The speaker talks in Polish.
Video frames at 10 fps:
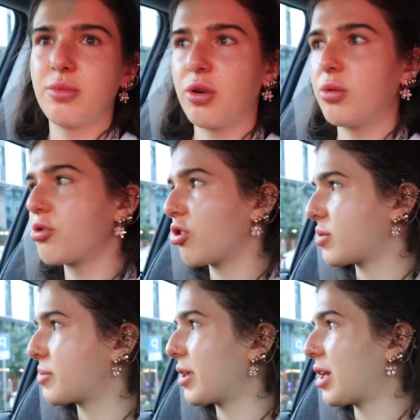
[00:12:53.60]
bo muszę
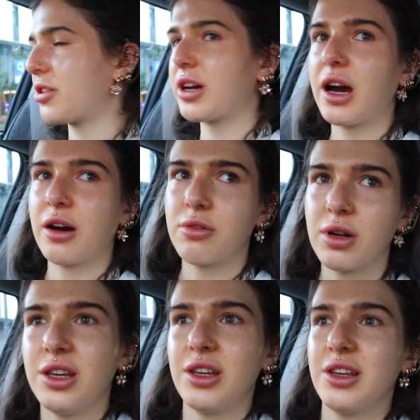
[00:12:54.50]
zbadać kał
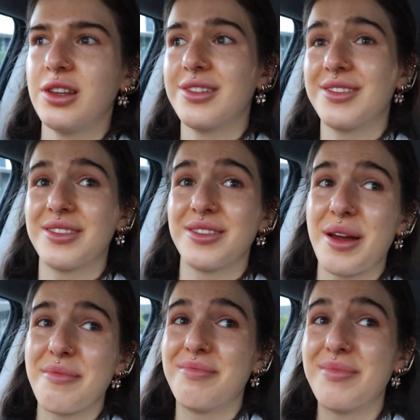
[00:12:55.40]
i
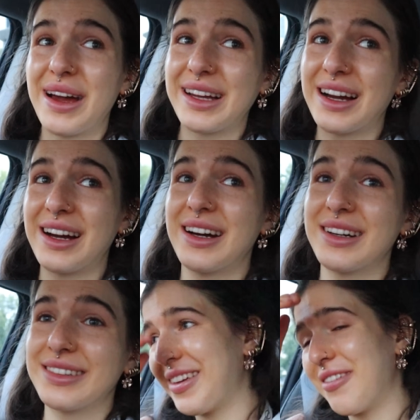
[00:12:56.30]
mega,
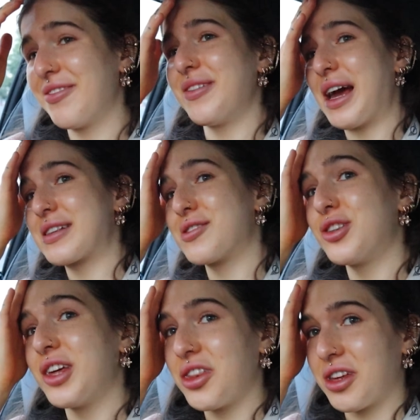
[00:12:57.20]
jak
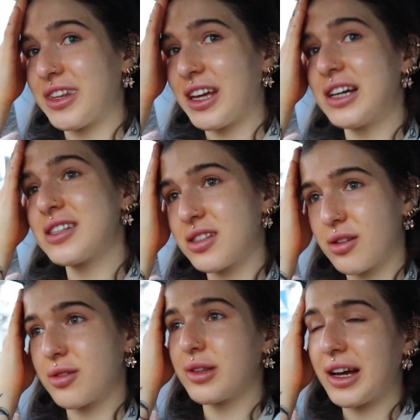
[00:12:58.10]
coś jecie teraz
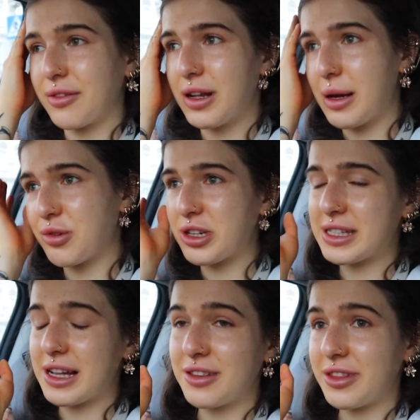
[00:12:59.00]
to na chwilę
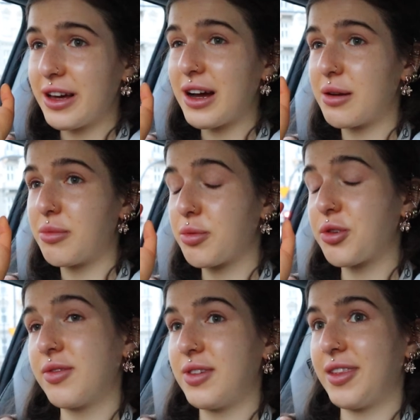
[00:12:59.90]
przystańcie albo
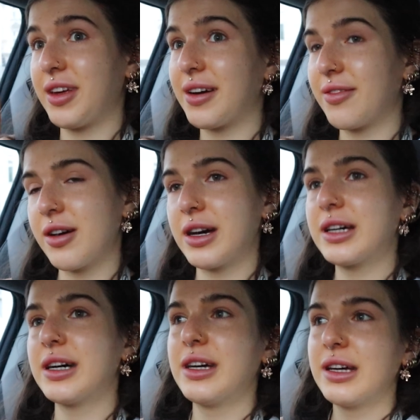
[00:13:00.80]
przywincie kawałek,
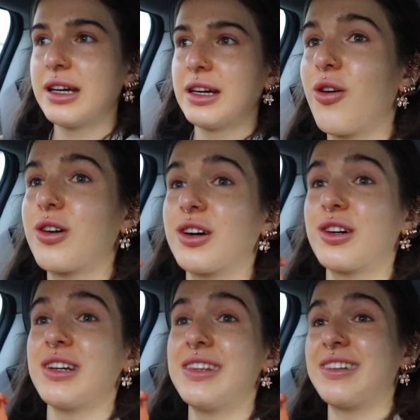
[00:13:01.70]

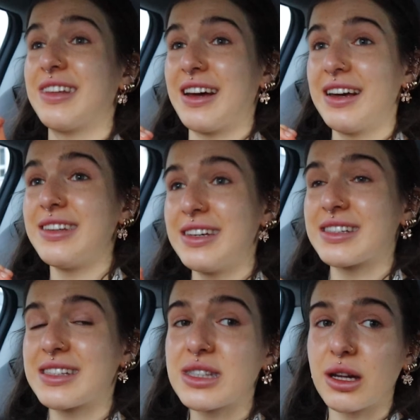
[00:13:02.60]
ohydne jest